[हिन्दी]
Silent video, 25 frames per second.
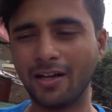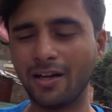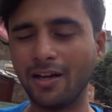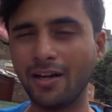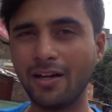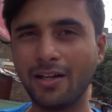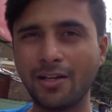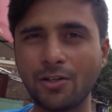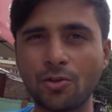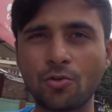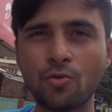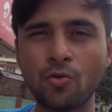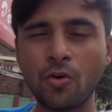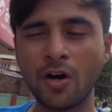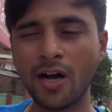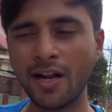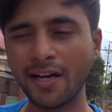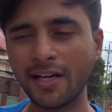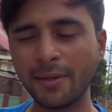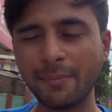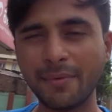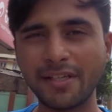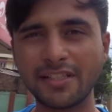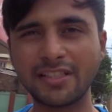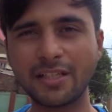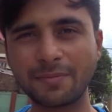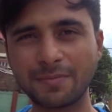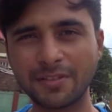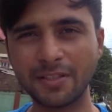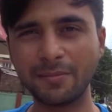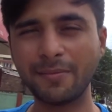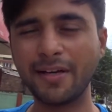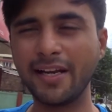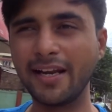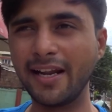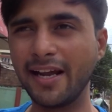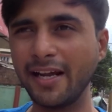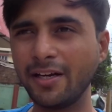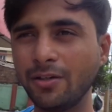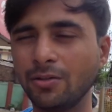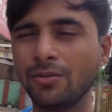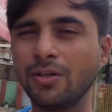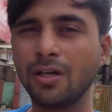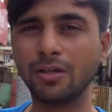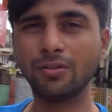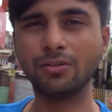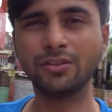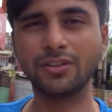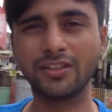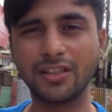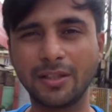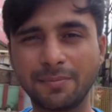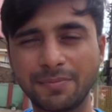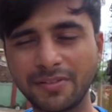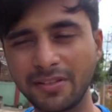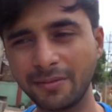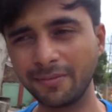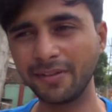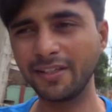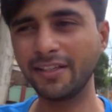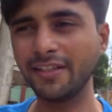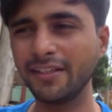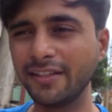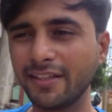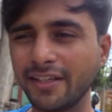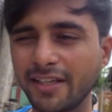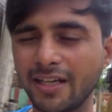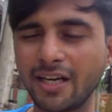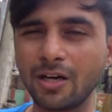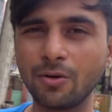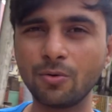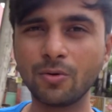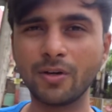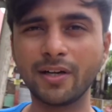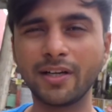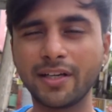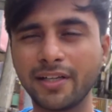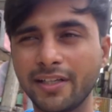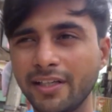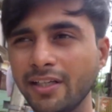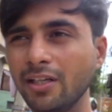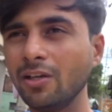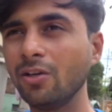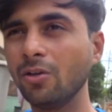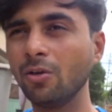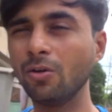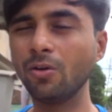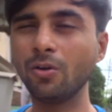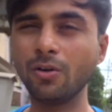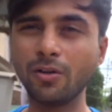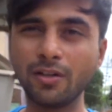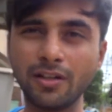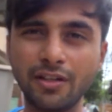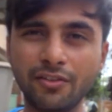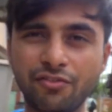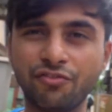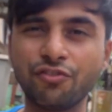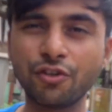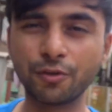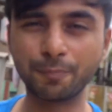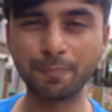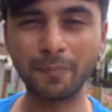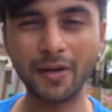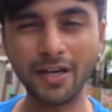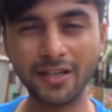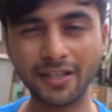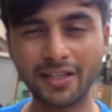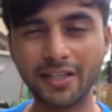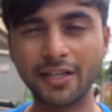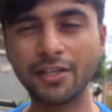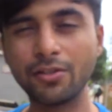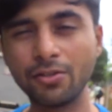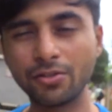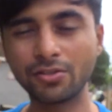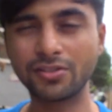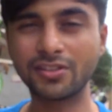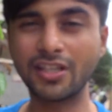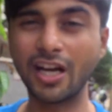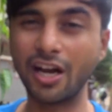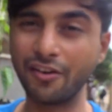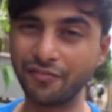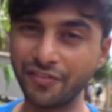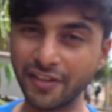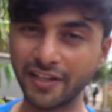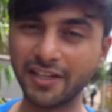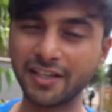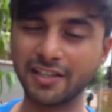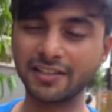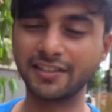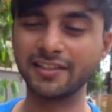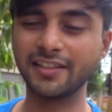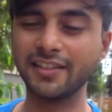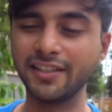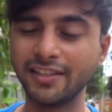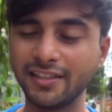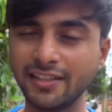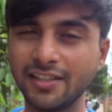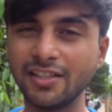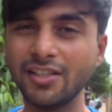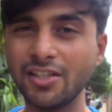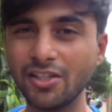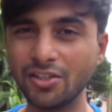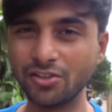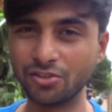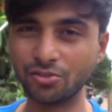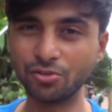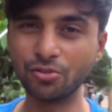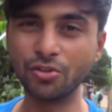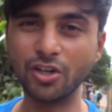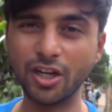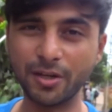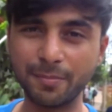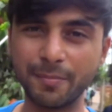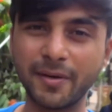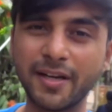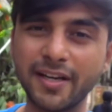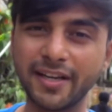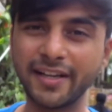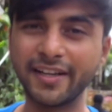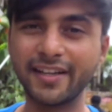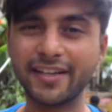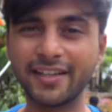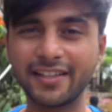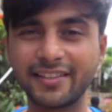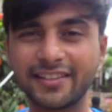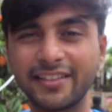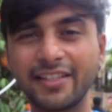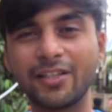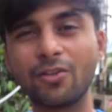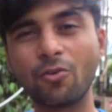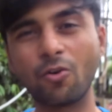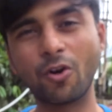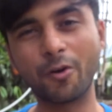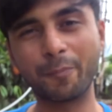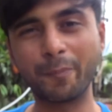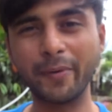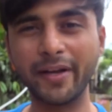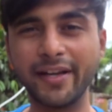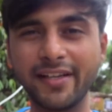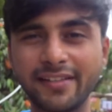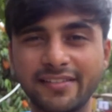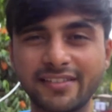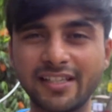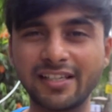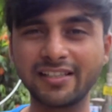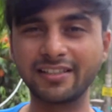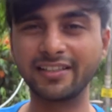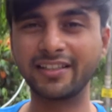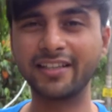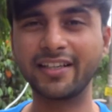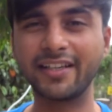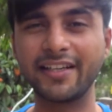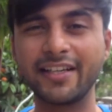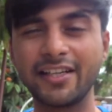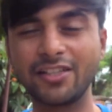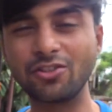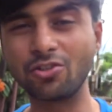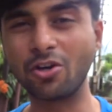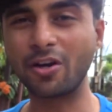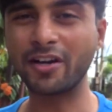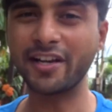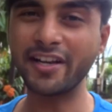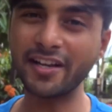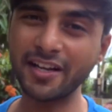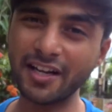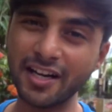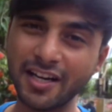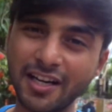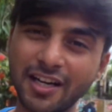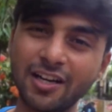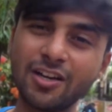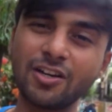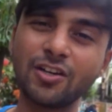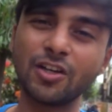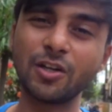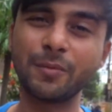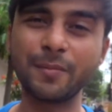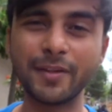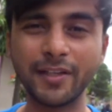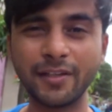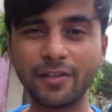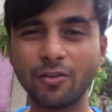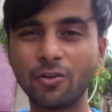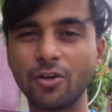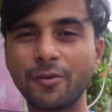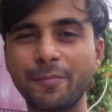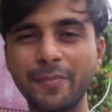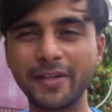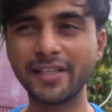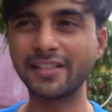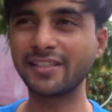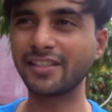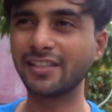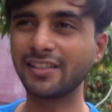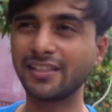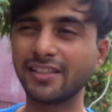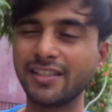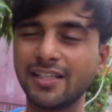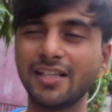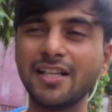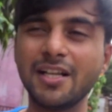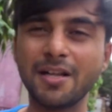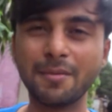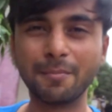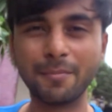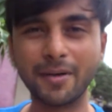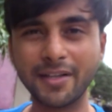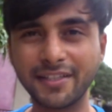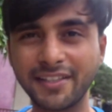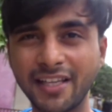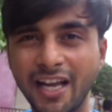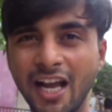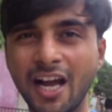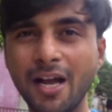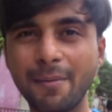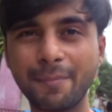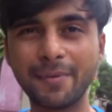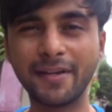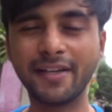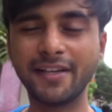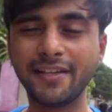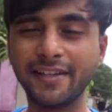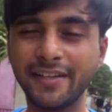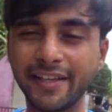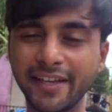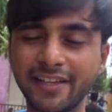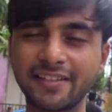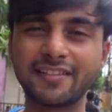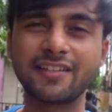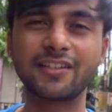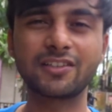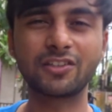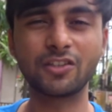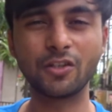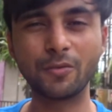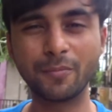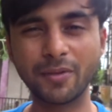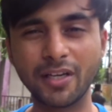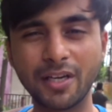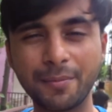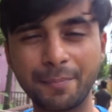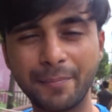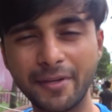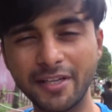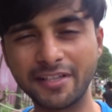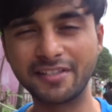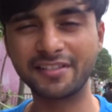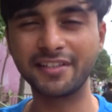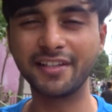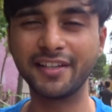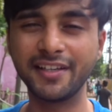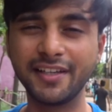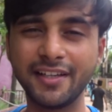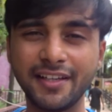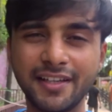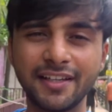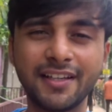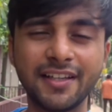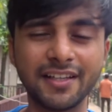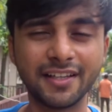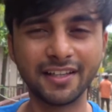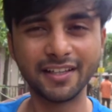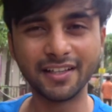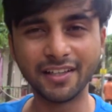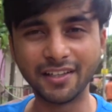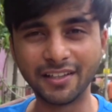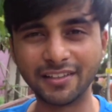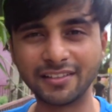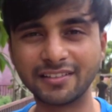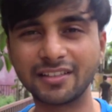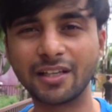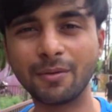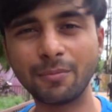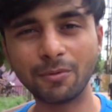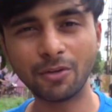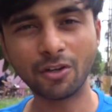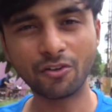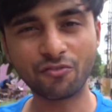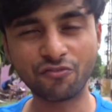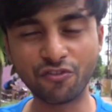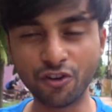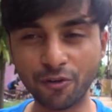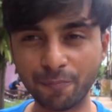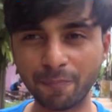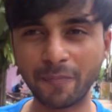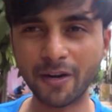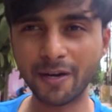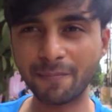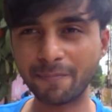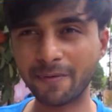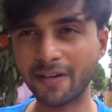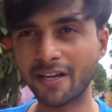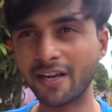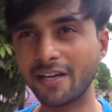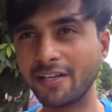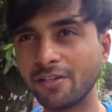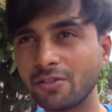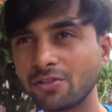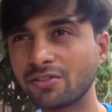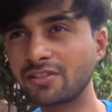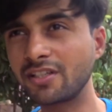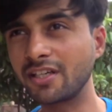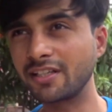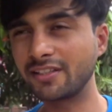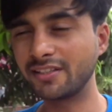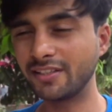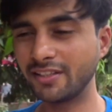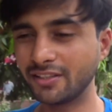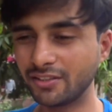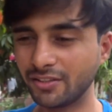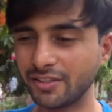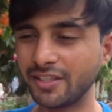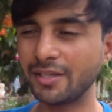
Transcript: और गुवाहाटी में जब से मैं लैंड हुआ हूँ तब से मैंने देखा हुआ है कि लोग फुटपाथ का यूज़ काफ़ी करते हैं सूरत में नहीं करते हैं रोड पे ही चलते रहते हैं जॉगिंग करना हो तो भी रोड पे ही चलते हैं बट यहाँ पे देख सकते हो मेरे पीछे सब लोग फुटपाथ का यूज़ करते हैं तो